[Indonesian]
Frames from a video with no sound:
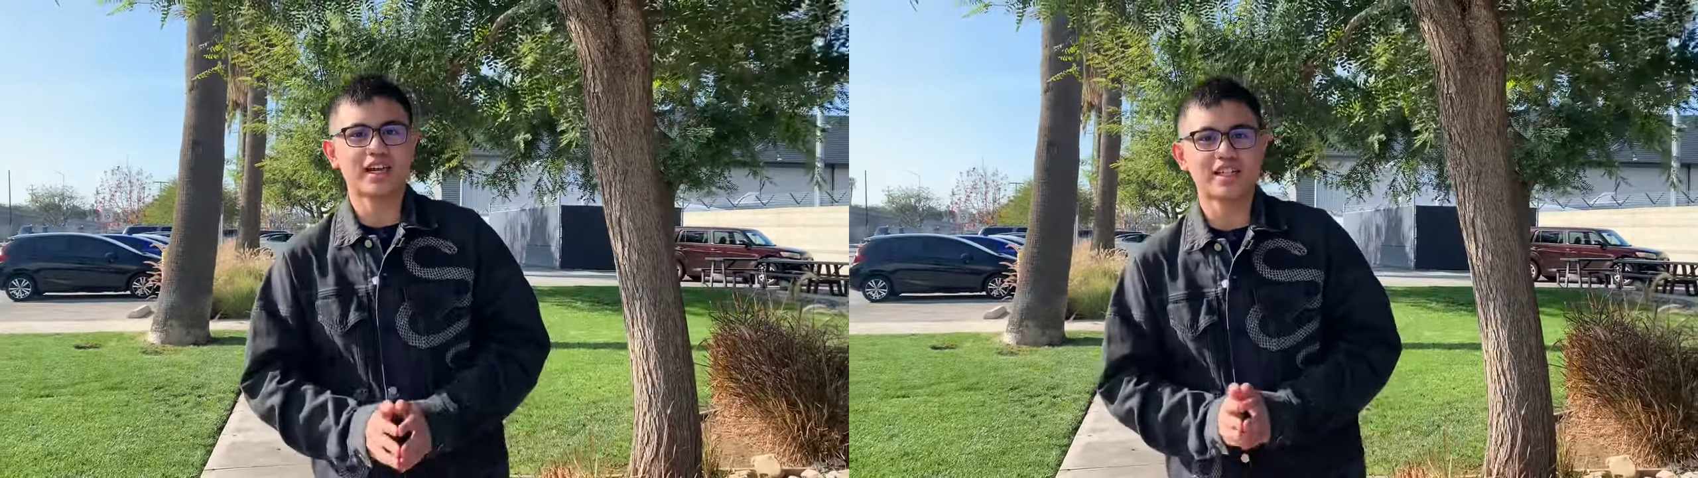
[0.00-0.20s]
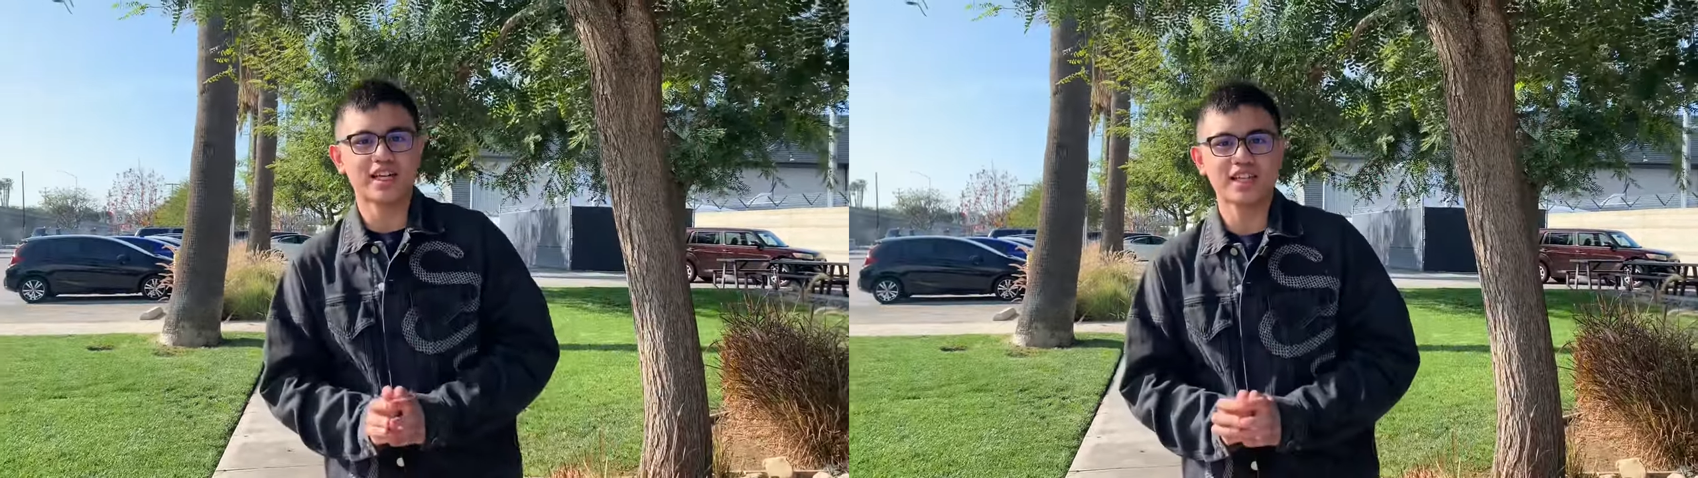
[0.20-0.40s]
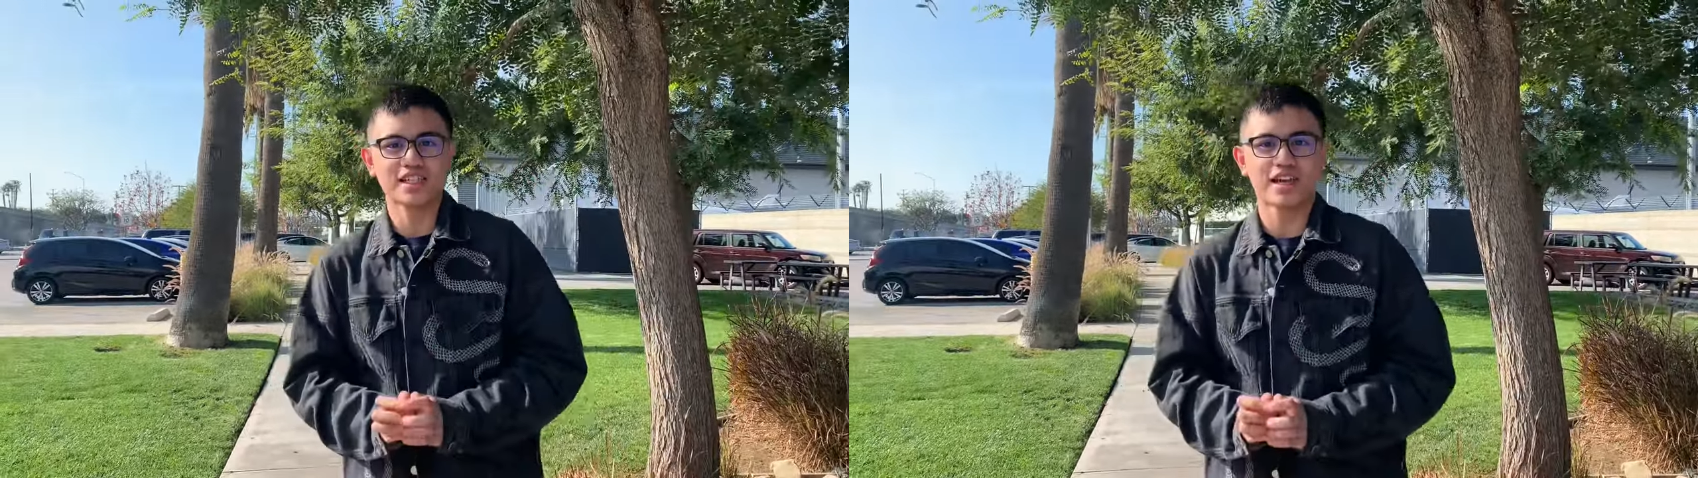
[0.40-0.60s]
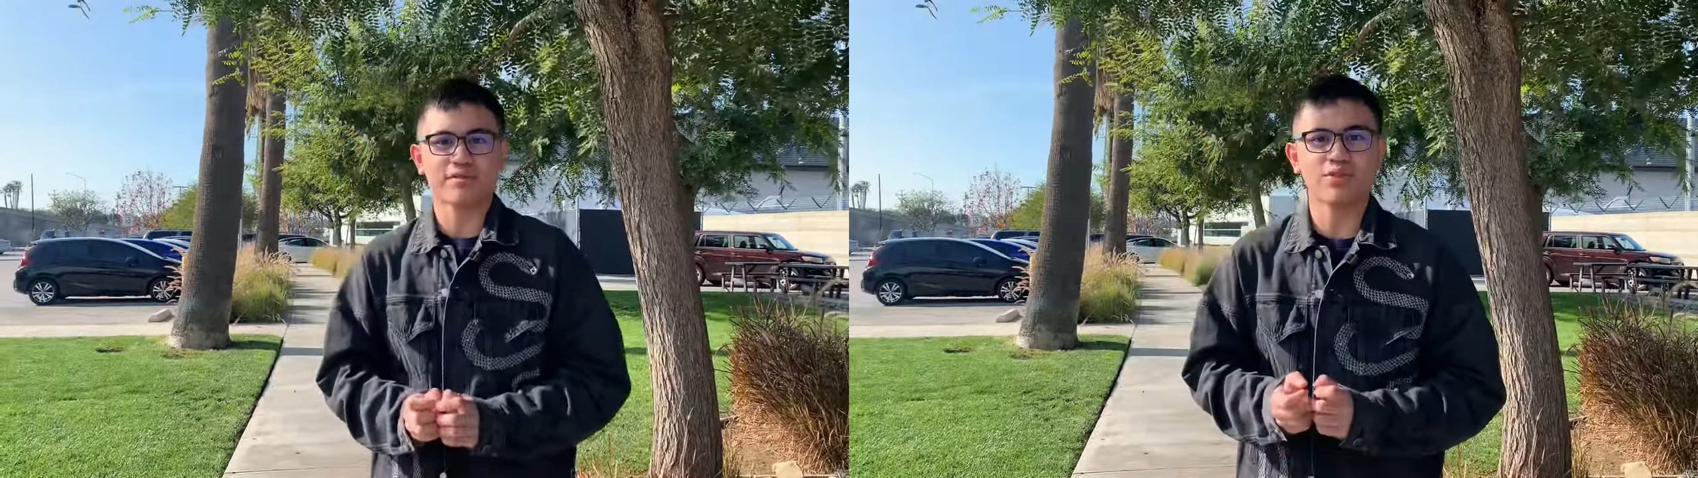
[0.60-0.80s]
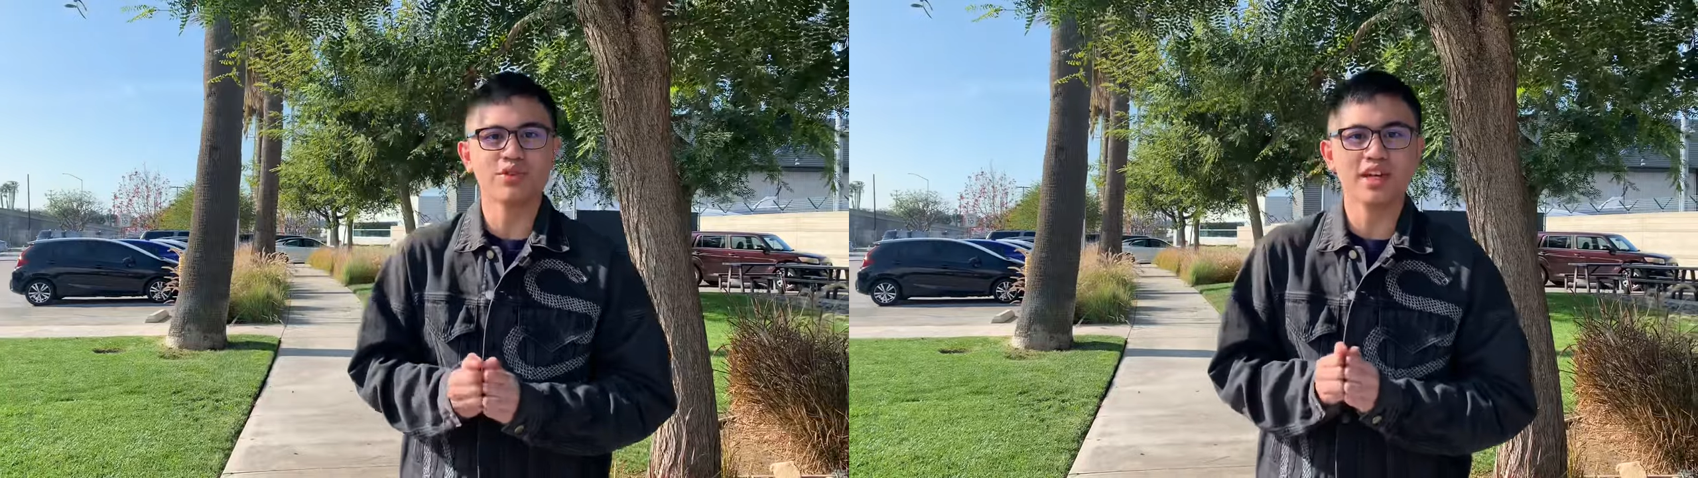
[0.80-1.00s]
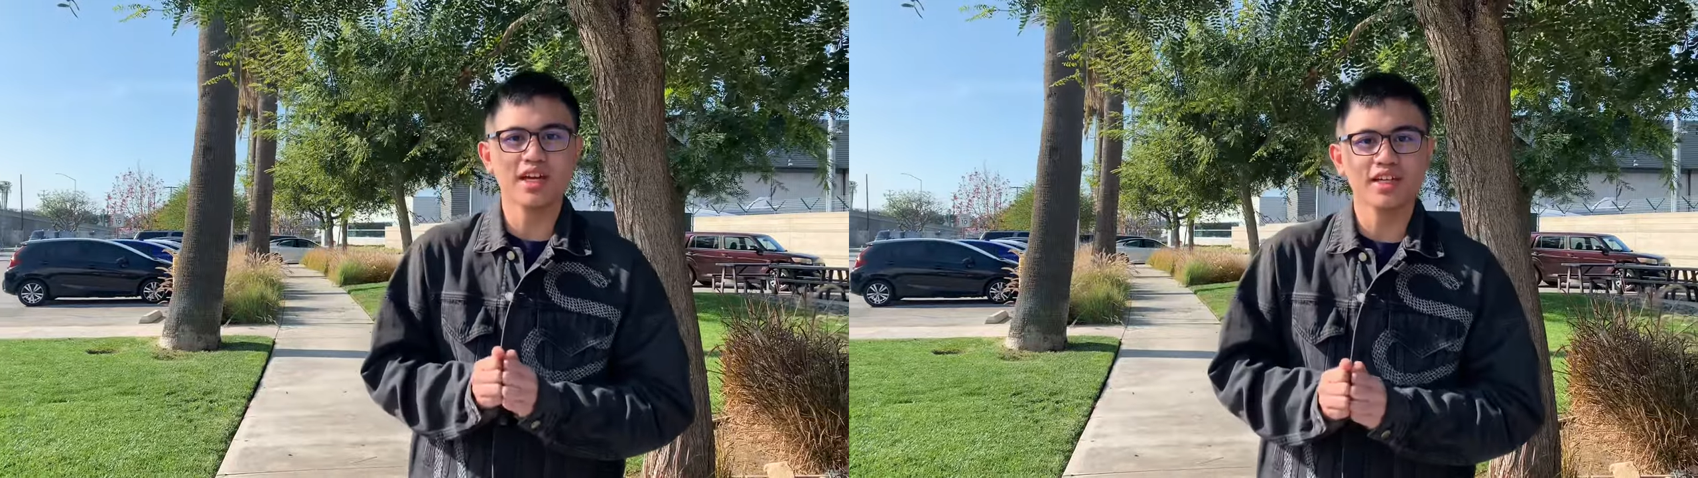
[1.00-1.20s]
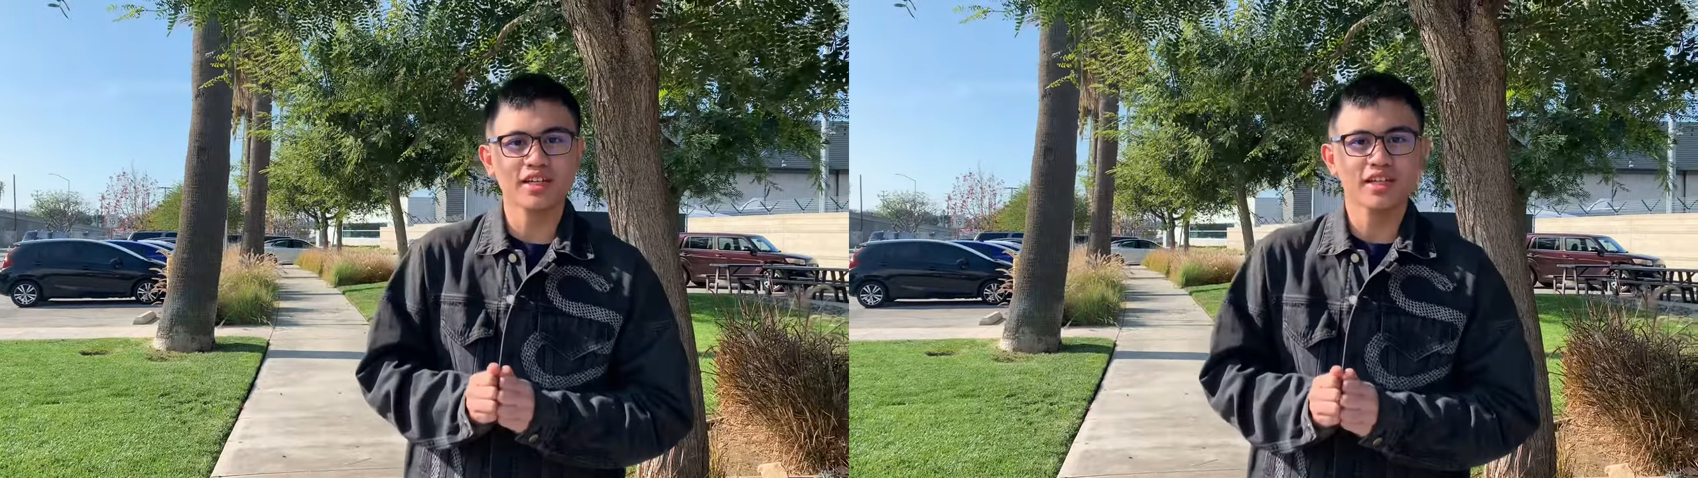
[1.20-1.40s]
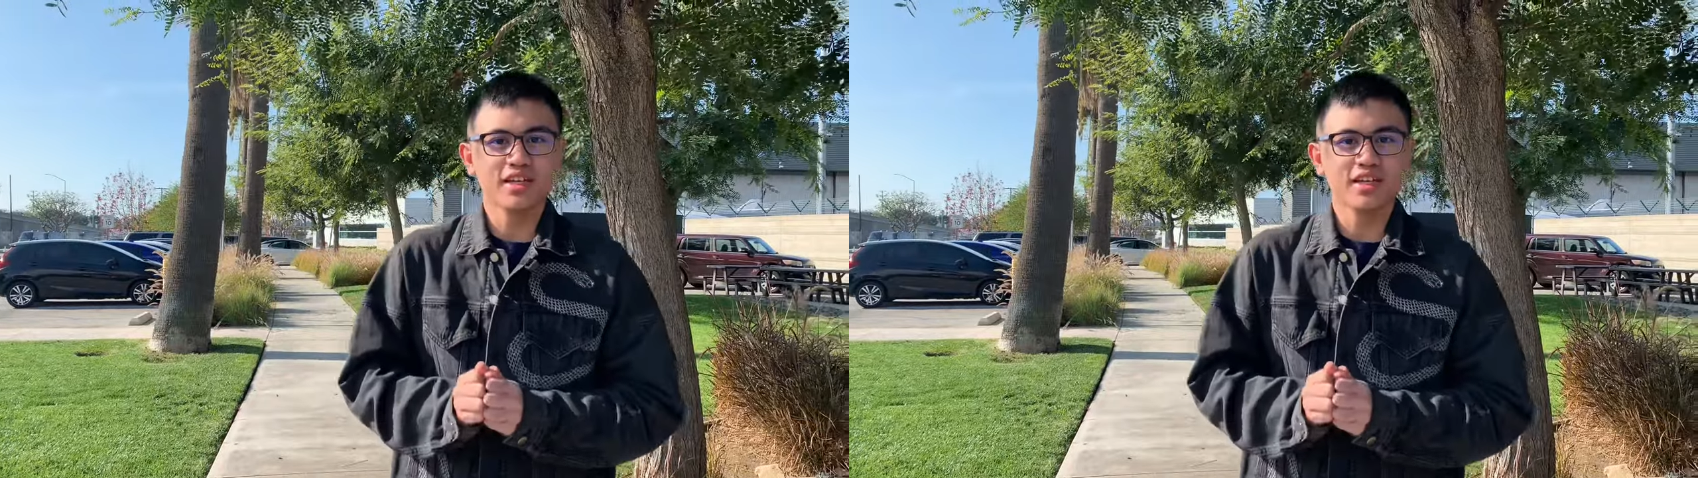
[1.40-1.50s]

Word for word: Razan Safrudin.